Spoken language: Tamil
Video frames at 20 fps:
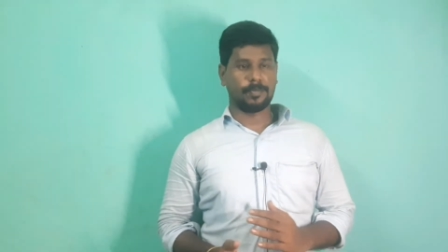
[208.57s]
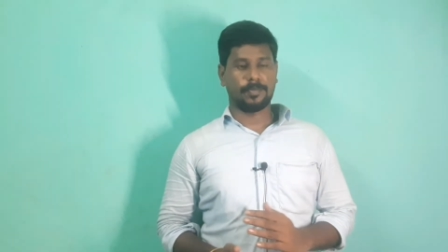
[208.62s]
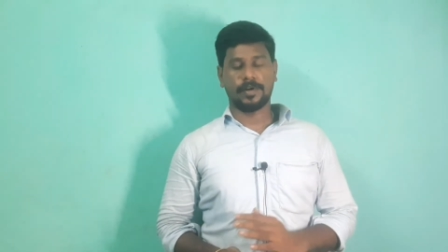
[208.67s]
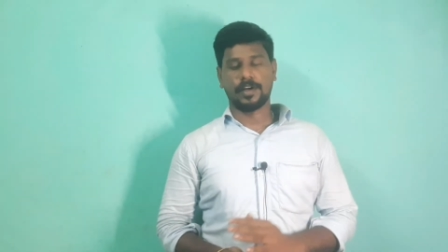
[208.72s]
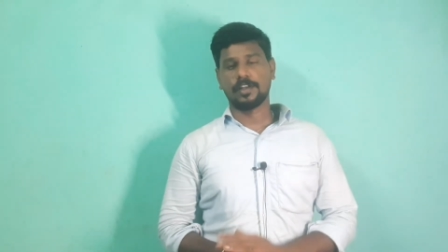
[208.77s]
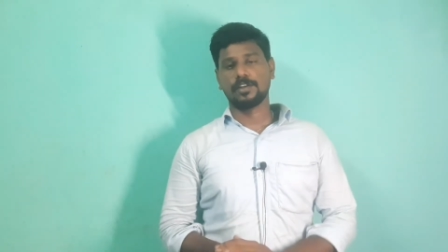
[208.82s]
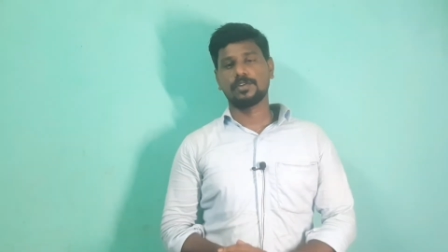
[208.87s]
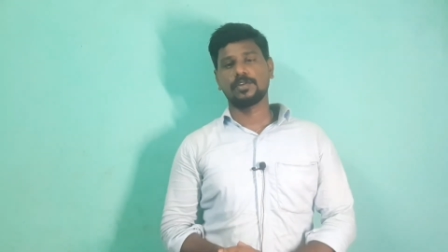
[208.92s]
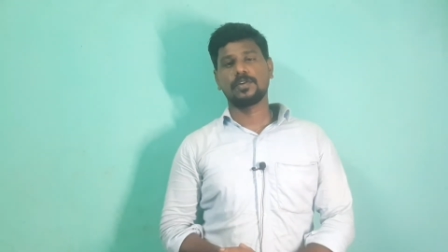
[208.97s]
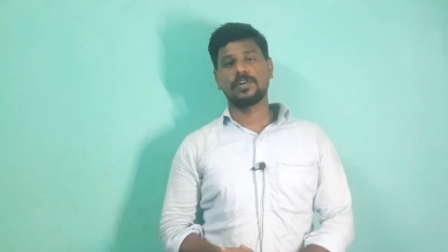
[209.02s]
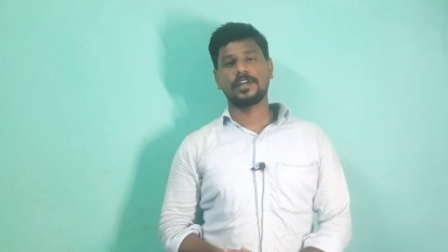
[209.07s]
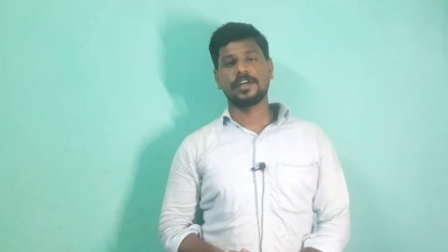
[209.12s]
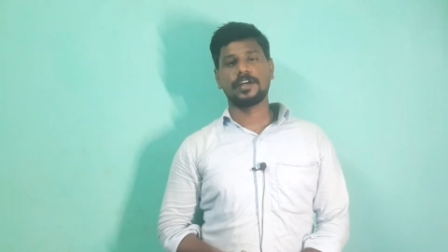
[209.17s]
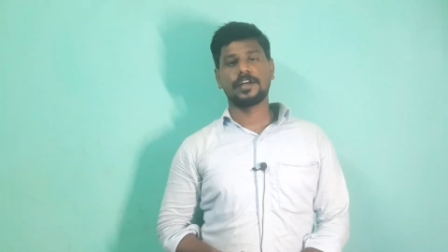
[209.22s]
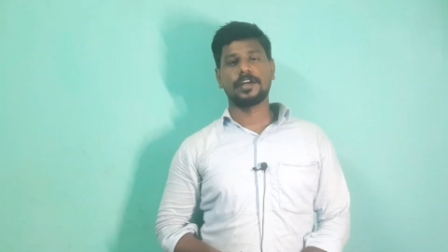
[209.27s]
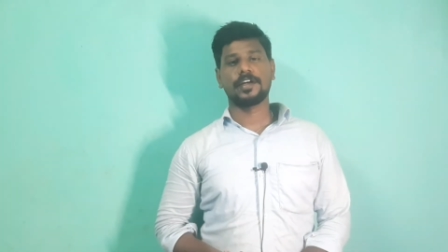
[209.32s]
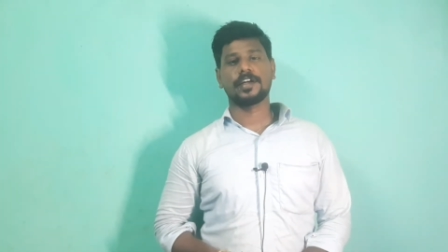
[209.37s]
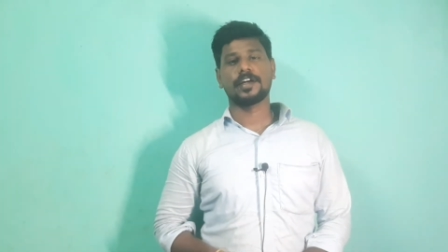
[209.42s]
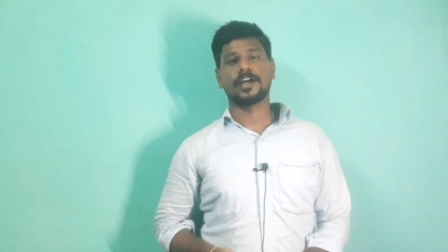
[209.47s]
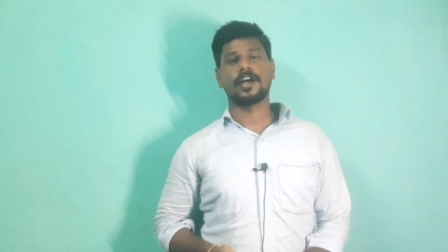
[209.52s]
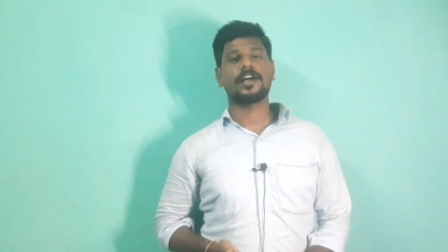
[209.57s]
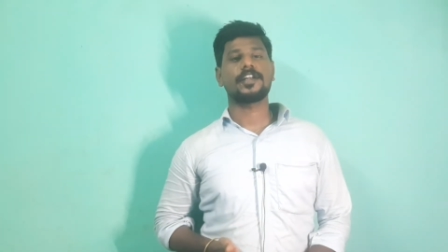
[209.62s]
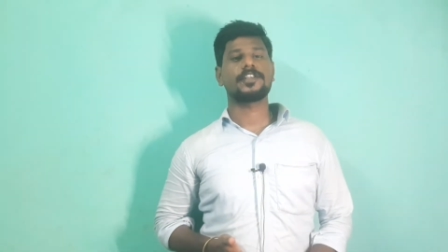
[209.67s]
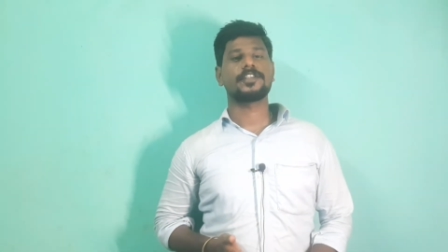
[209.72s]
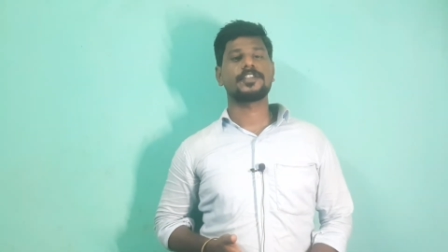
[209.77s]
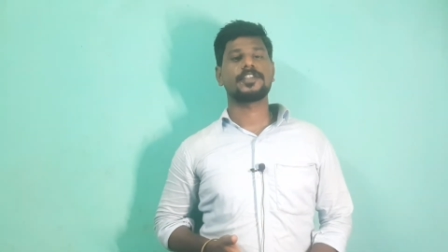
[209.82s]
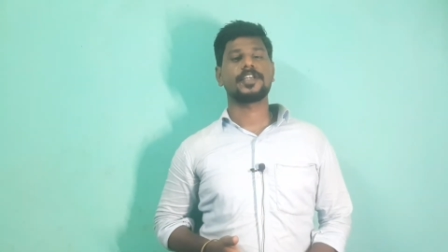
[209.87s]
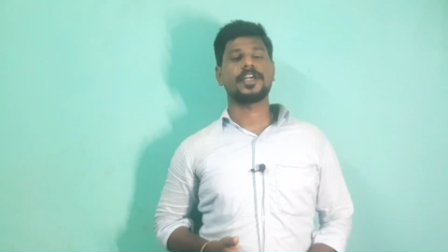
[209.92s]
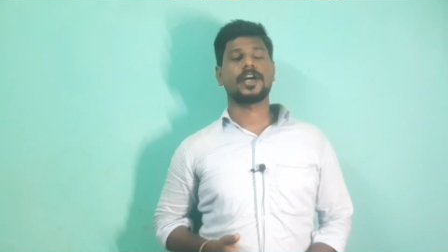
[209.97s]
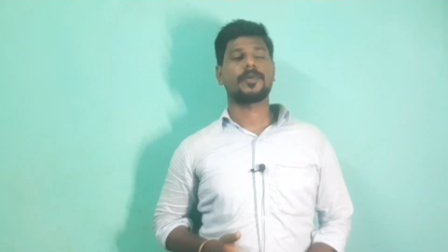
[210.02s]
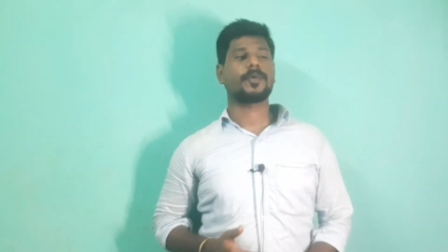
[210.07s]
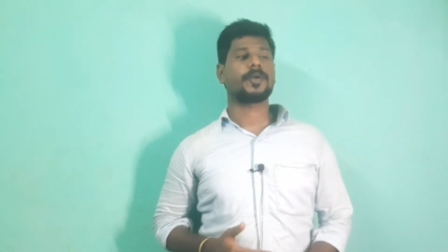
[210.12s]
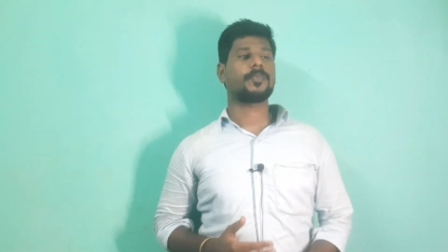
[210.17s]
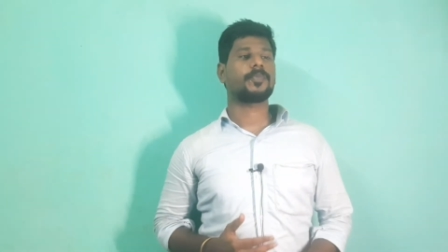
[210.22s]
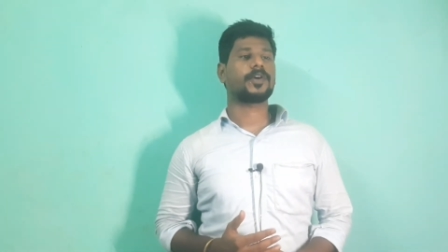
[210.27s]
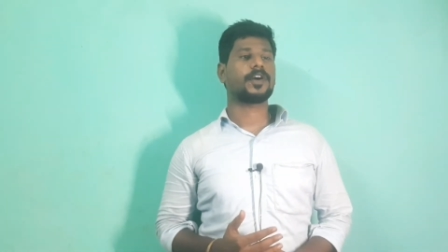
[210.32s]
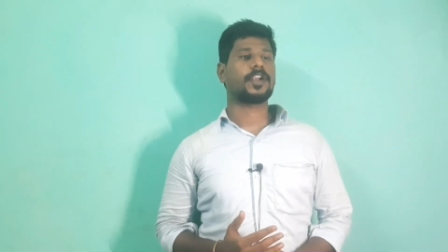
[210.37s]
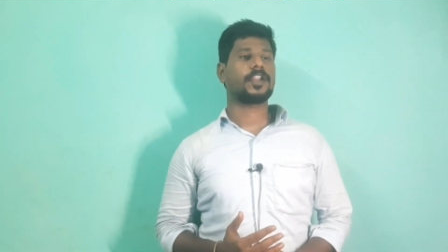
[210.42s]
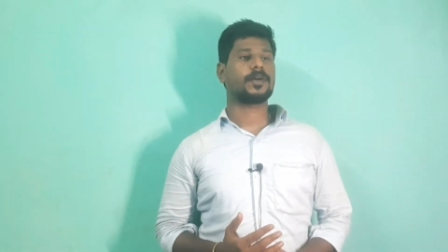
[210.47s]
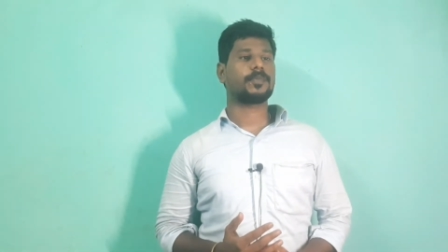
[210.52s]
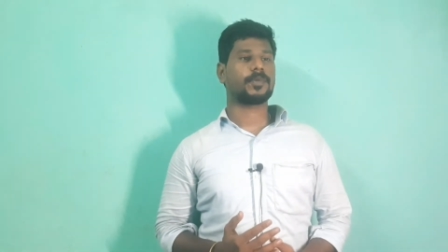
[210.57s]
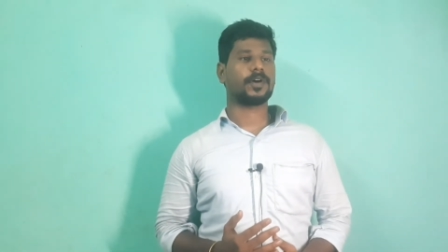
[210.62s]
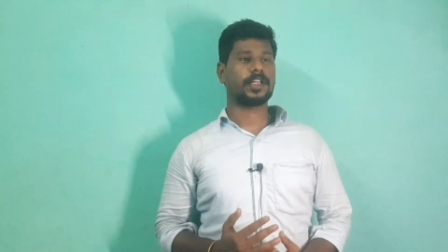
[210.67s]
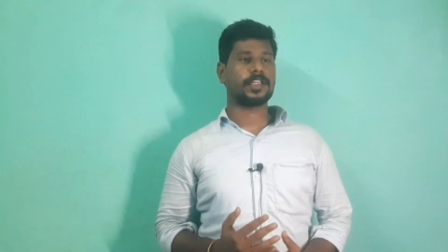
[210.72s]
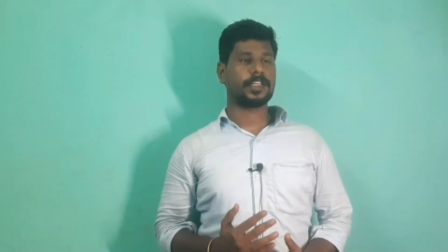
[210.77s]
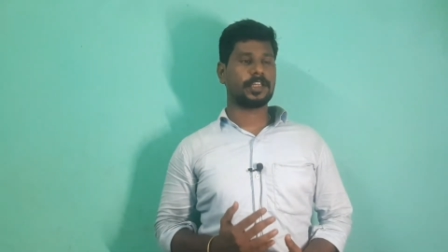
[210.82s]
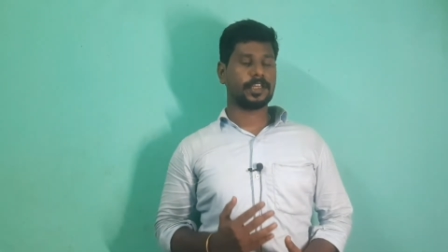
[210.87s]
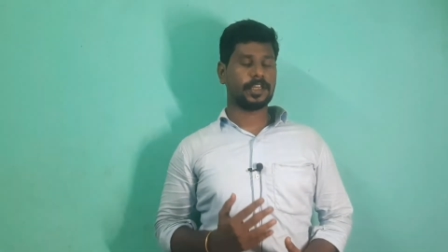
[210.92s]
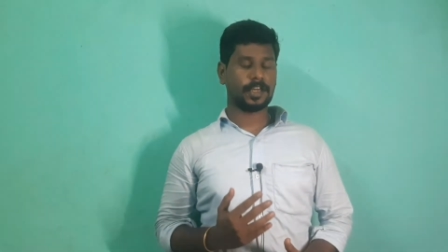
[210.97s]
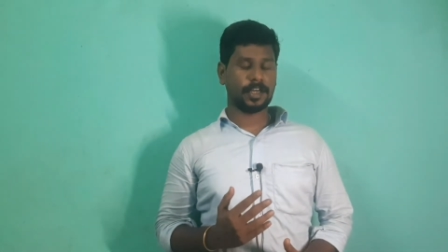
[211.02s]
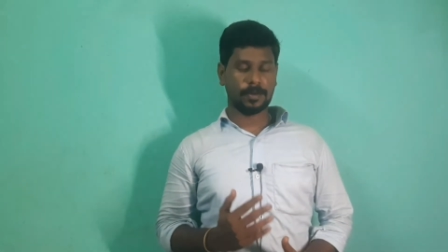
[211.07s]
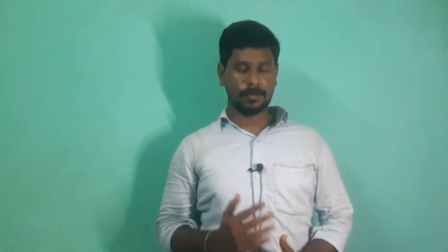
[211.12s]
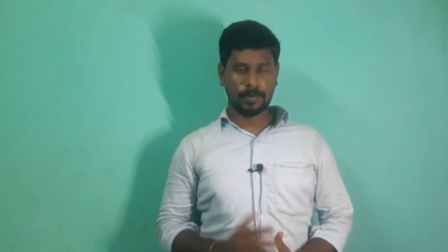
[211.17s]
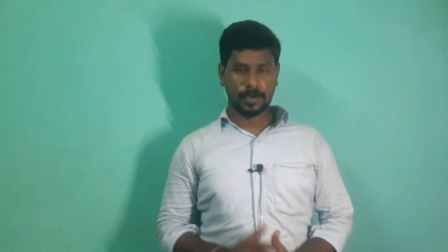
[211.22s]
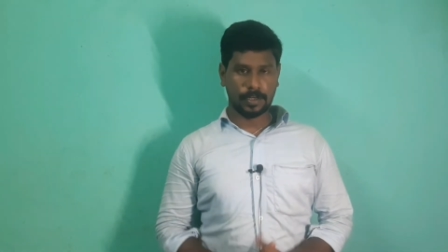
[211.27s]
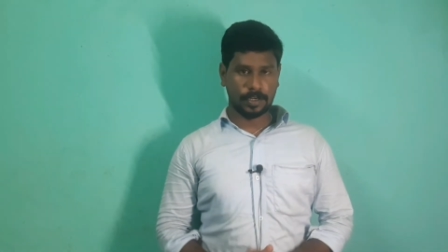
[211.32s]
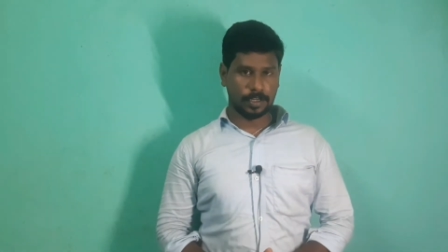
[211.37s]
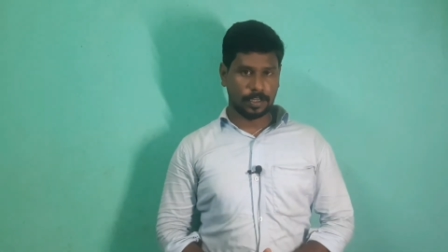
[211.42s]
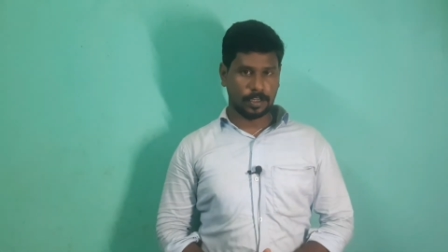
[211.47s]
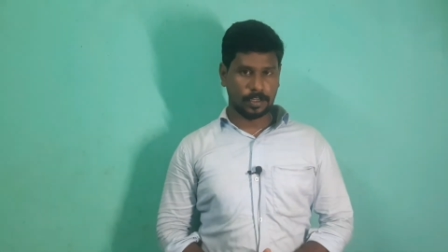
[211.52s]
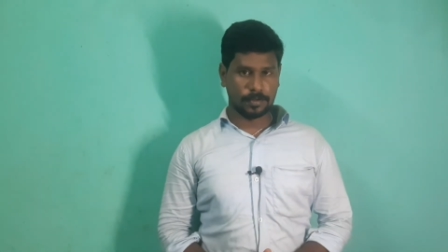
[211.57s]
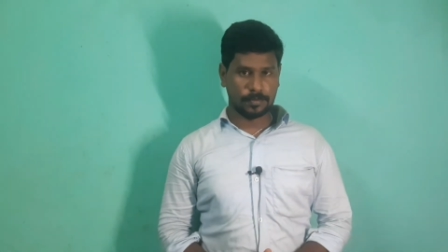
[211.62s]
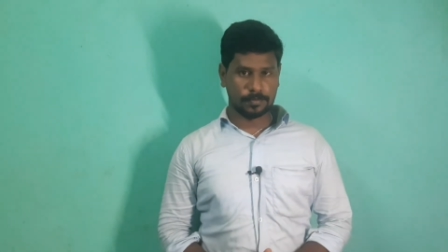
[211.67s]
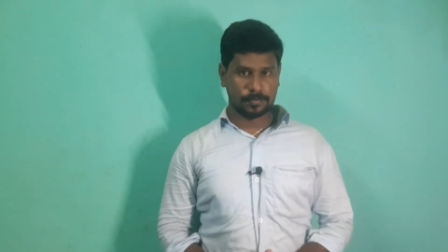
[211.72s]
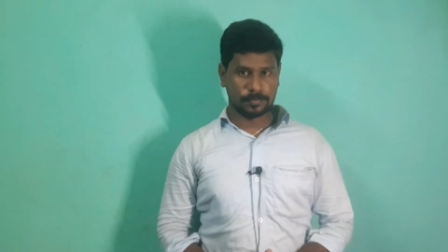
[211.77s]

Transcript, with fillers: படத்தோட காட்சி அமைப்புகளை பார்த்தீங்க அப்படின்னா